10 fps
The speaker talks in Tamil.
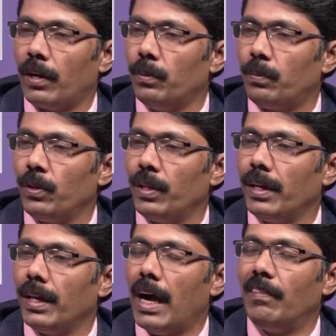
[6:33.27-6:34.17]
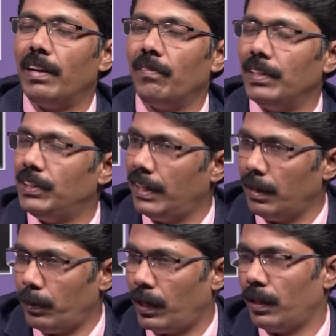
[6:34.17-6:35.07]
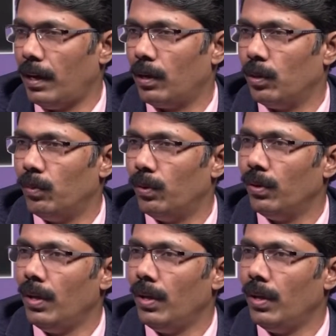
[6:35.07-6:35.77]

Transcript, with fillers: பார்க்கும்போது அவன் வஞ்சிக்கப்பட்டதாகவோ